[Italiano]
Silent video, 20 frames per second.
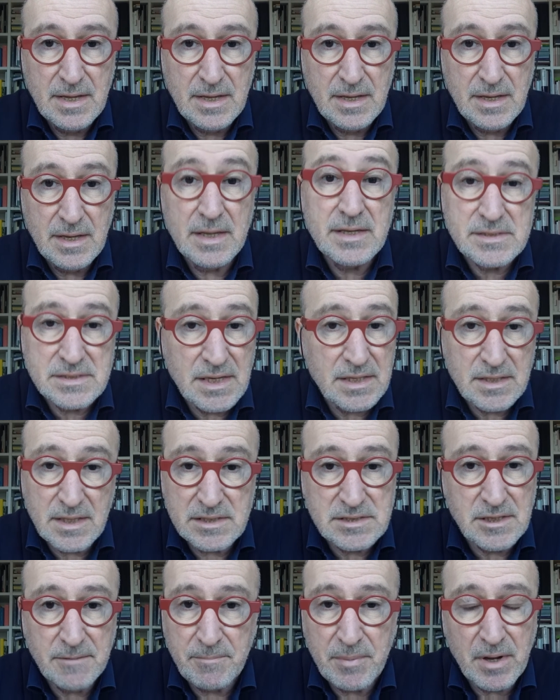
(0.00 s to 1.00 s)
In
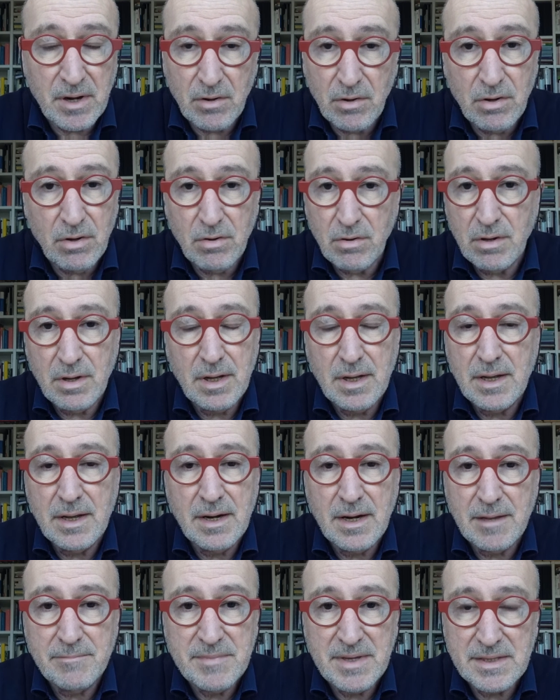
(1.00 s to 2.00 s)
sintesi però eh,
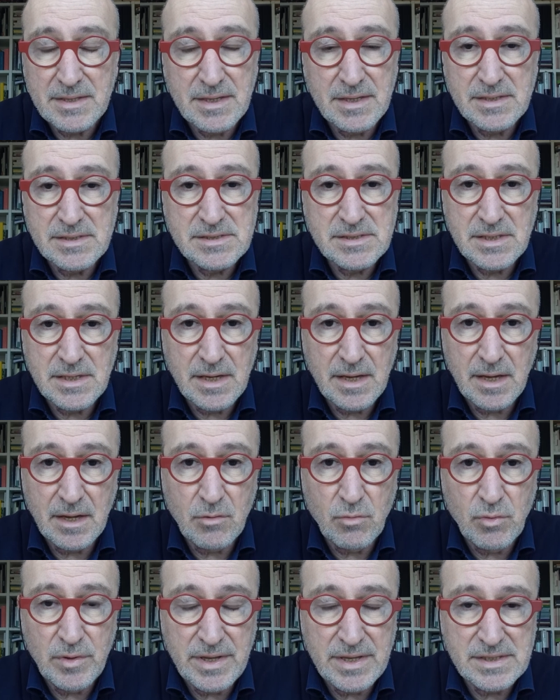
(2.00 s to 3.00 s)
la mia tesi è
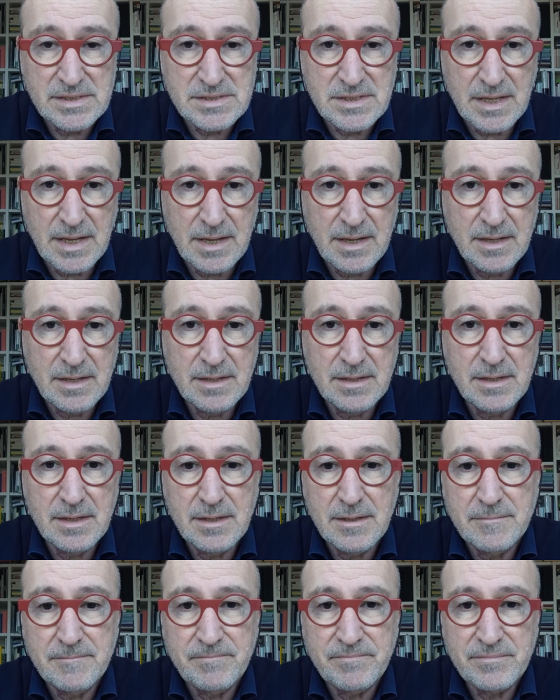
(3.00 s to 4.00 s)
questa,
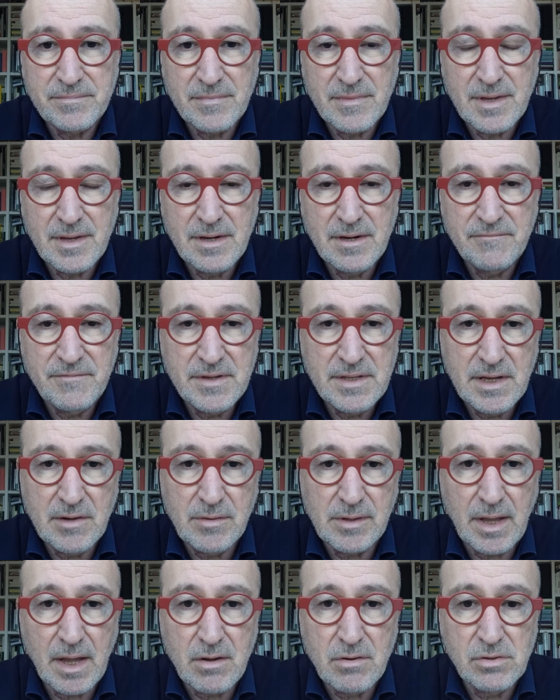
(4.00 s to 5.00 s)
ehm, la fede è
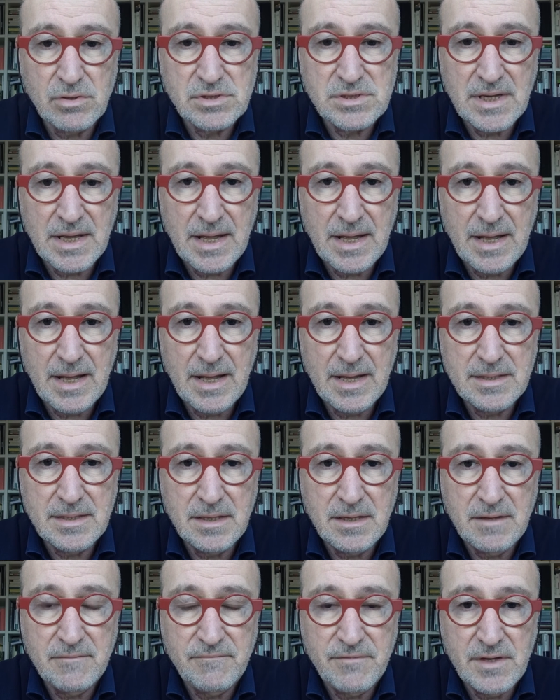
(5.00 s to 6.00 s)
qualcosa
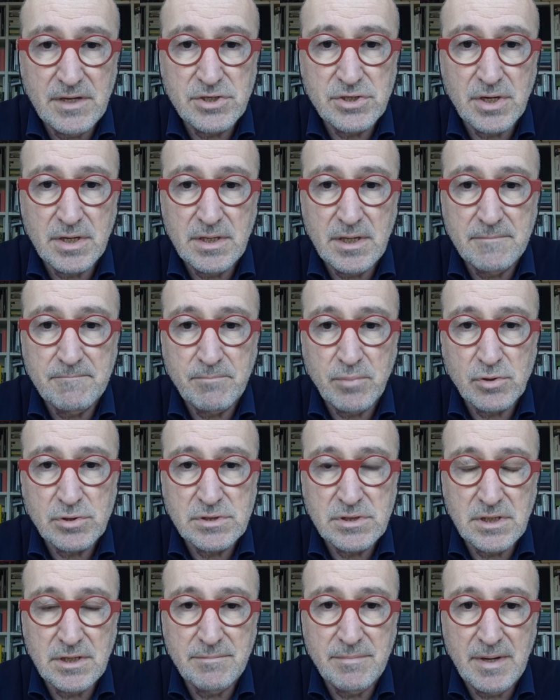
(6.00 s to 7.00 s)
di difficile, di
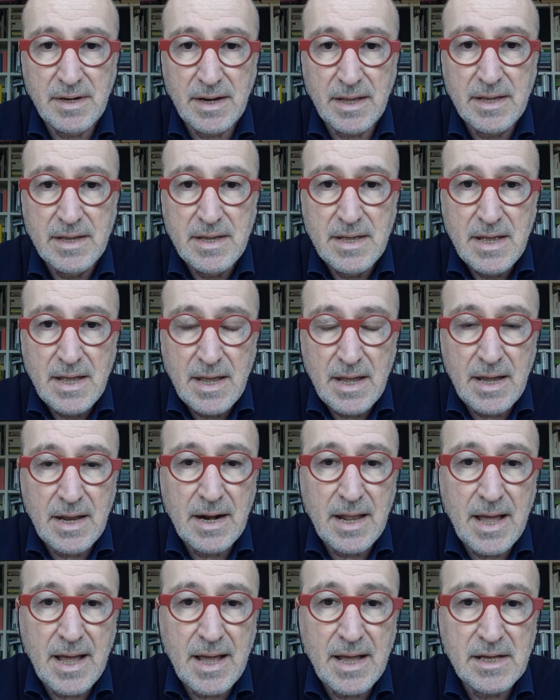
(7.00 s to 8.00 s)
impossibile, è
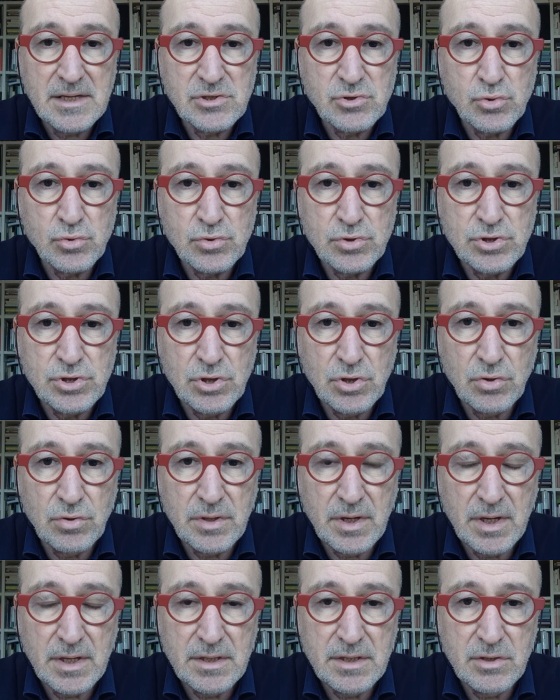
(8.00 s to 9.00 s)

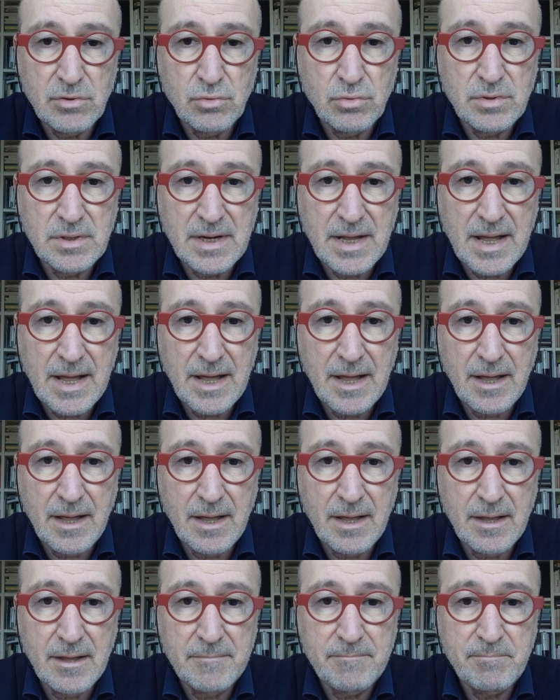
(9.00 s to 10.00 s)
l'assunzione di una
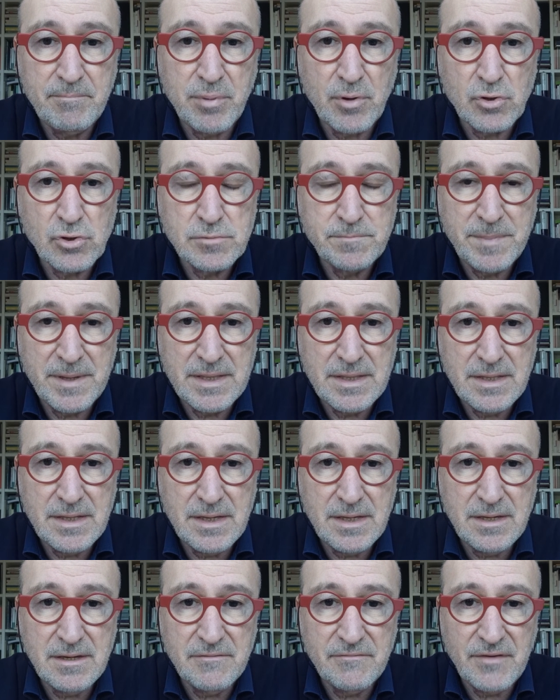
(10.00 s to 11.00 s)
eh,
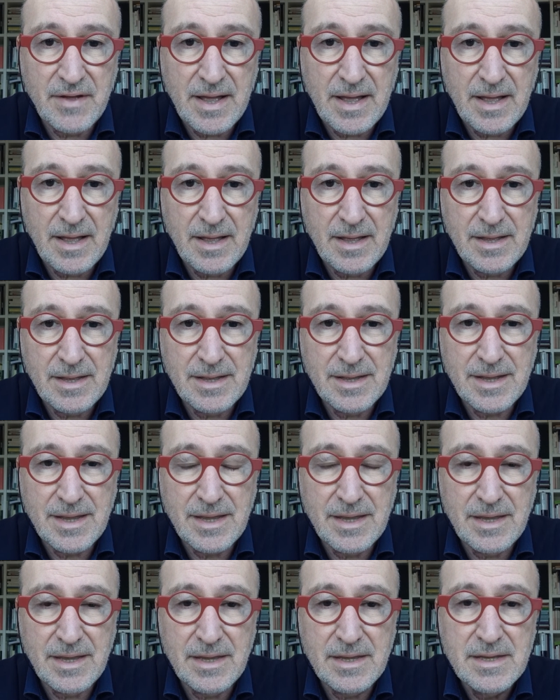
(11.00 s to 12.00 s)
prospettiva
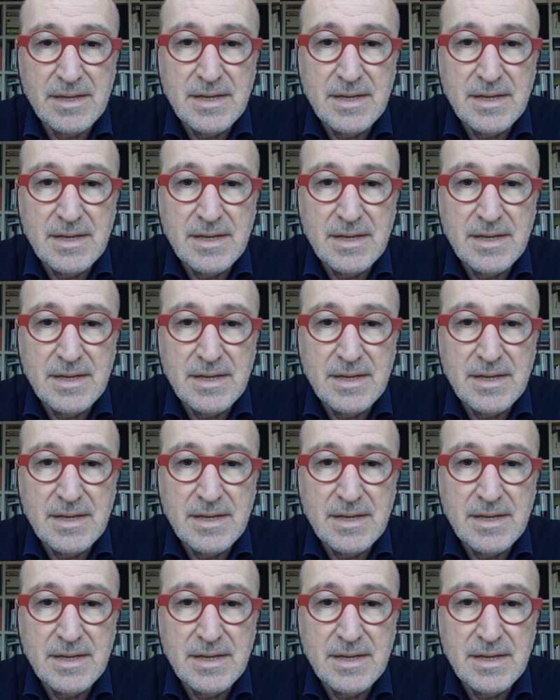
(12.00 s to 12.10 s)
che